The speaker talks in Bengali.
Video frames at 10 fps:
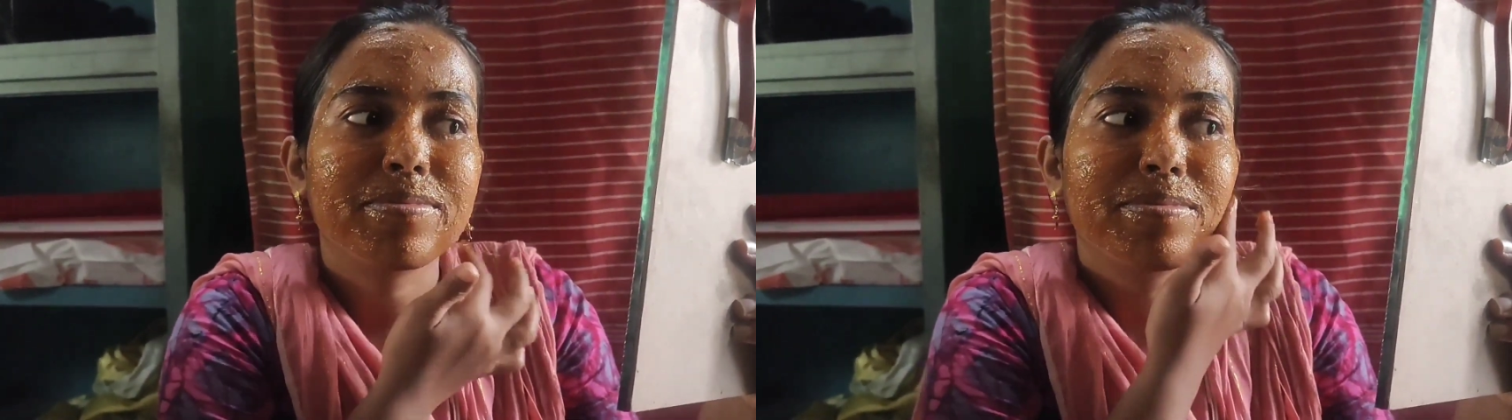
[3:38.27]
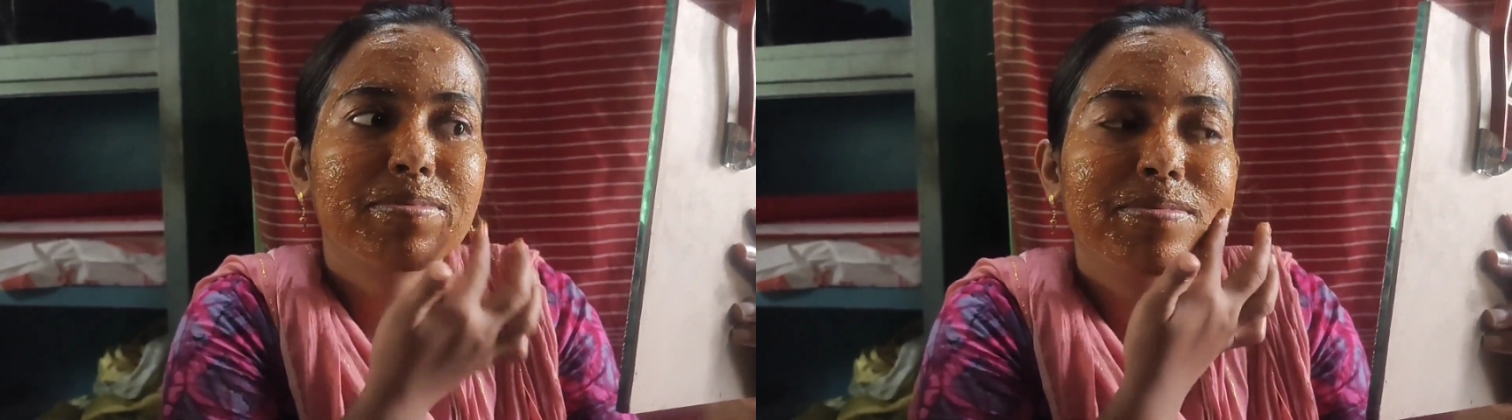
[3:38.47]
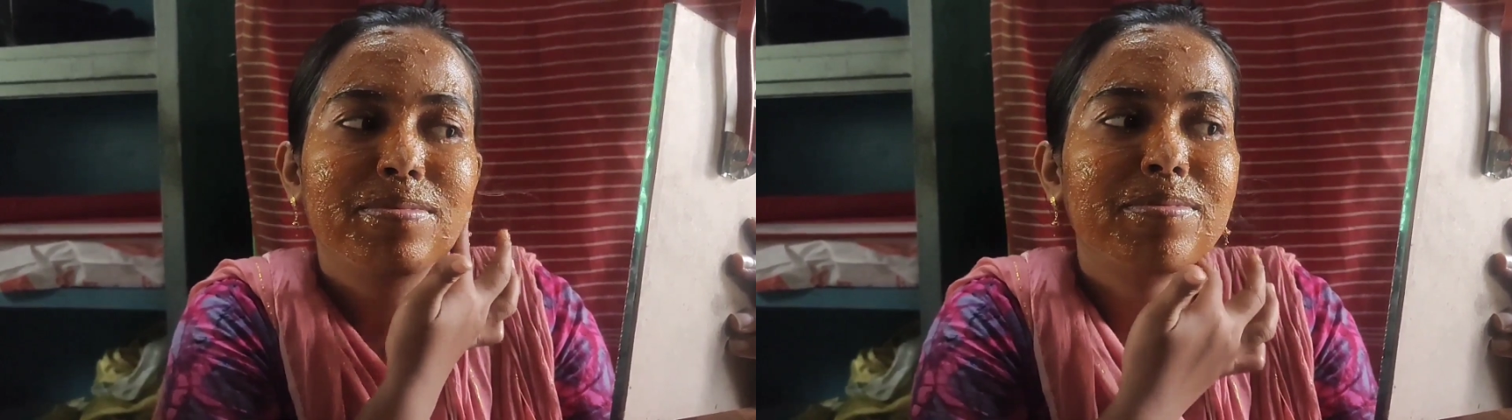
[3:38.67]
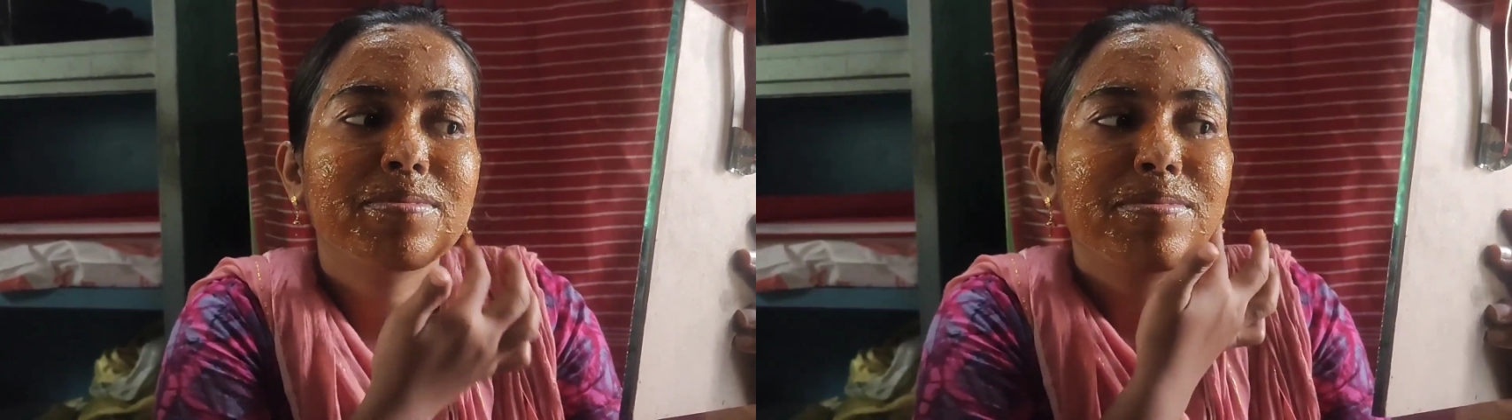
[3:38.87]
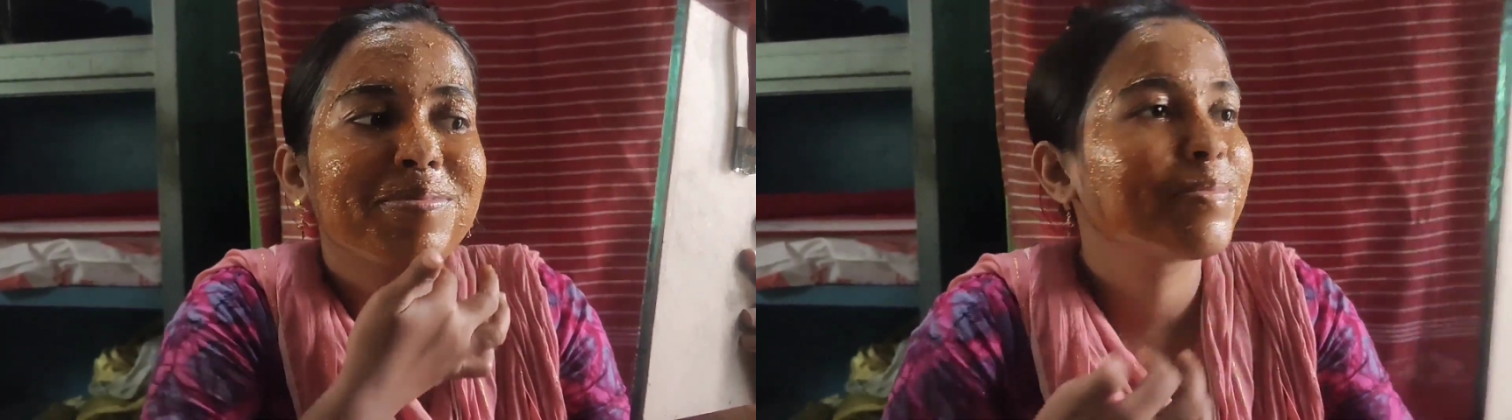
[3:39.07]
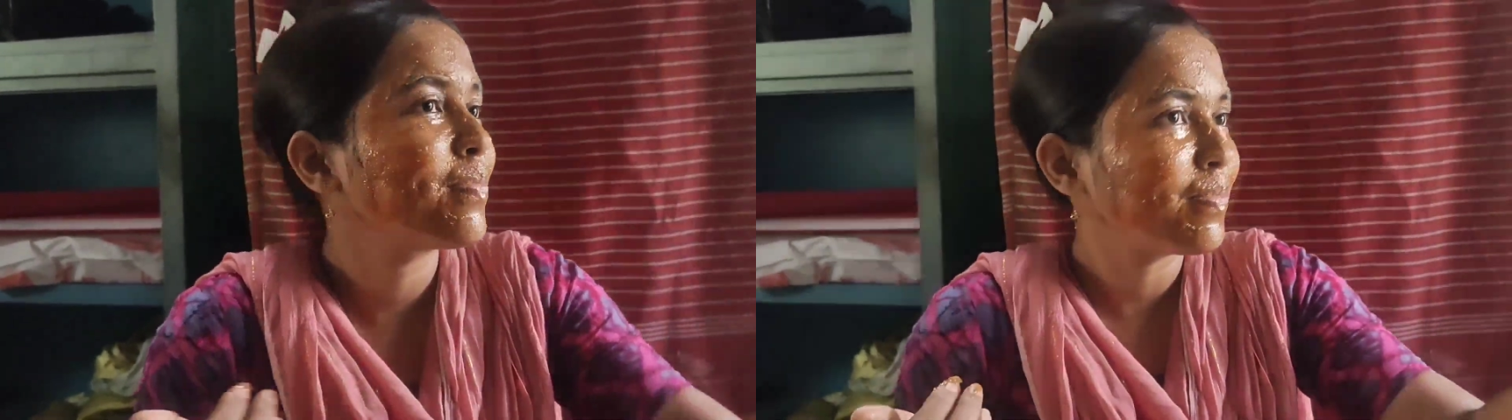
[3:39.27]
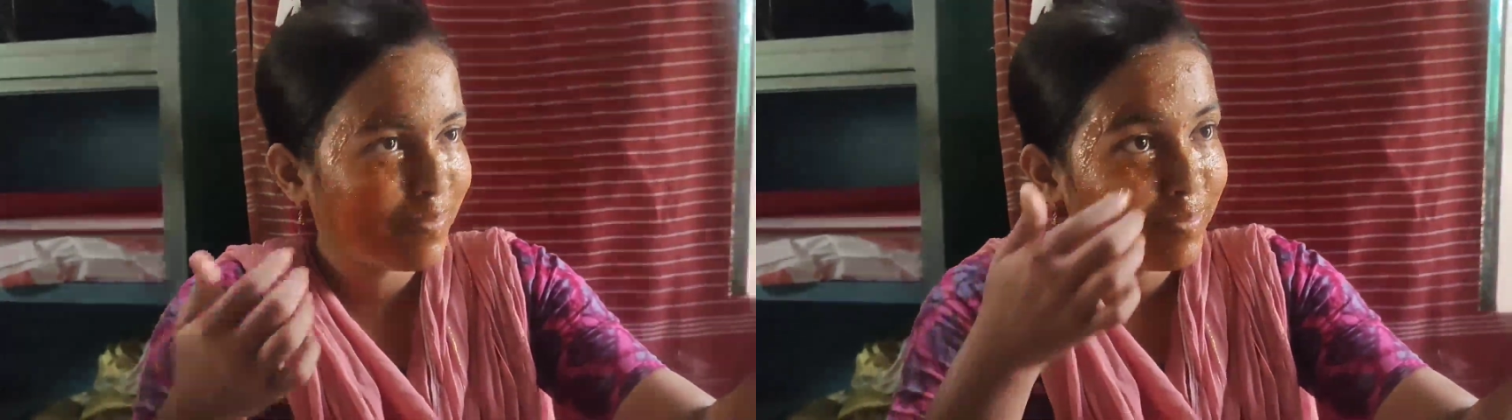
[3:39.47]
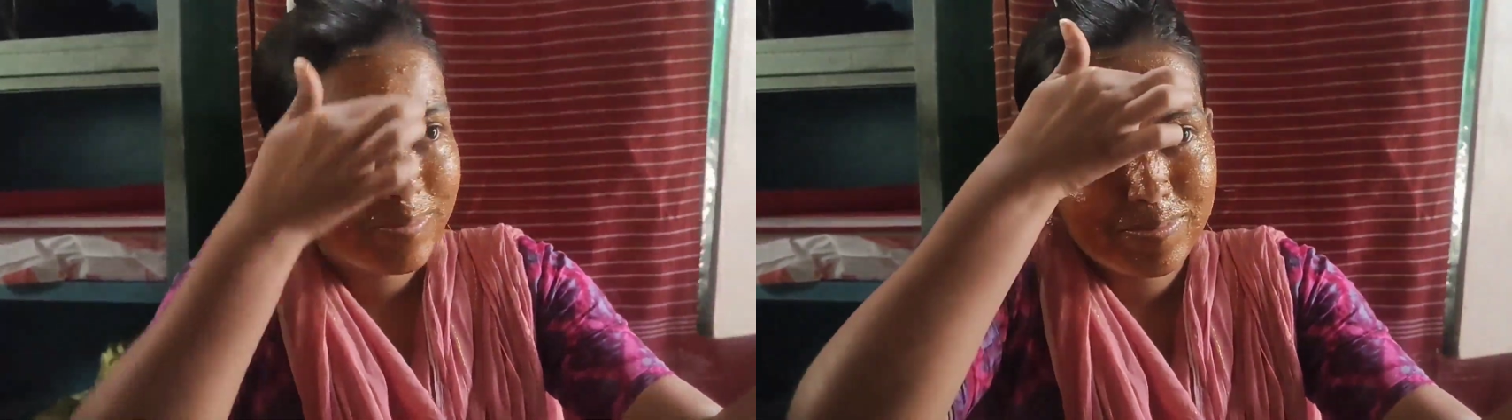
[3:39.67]
গ্রামের মা বোনদের আর
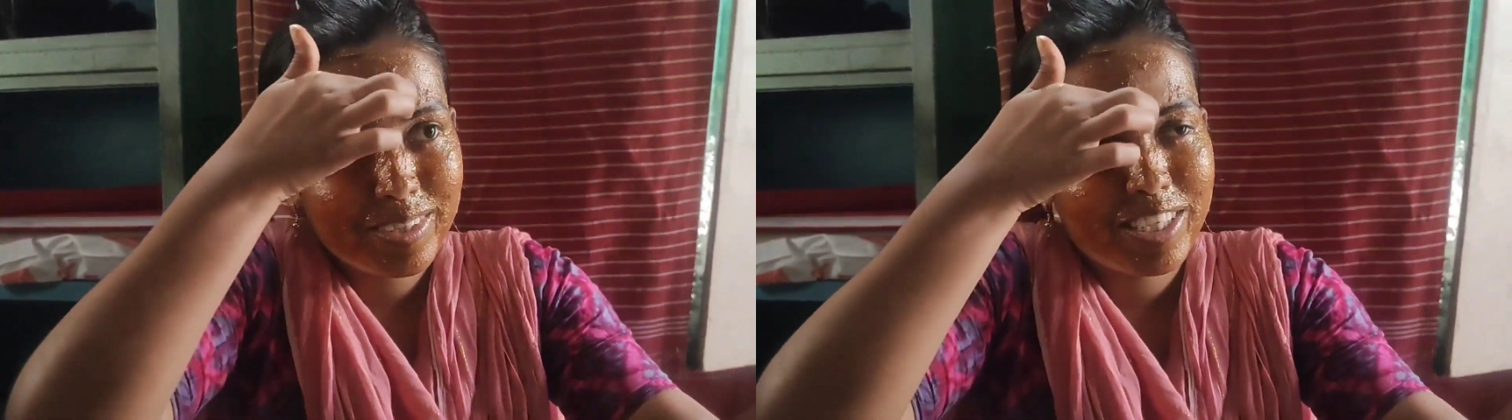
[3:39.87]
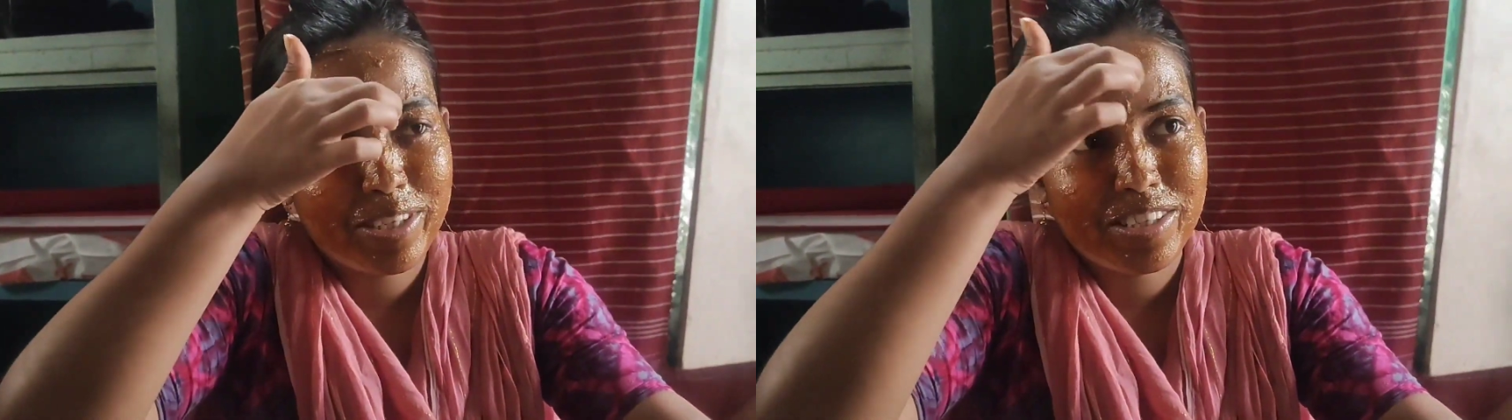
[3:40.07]
নয় চিন্তা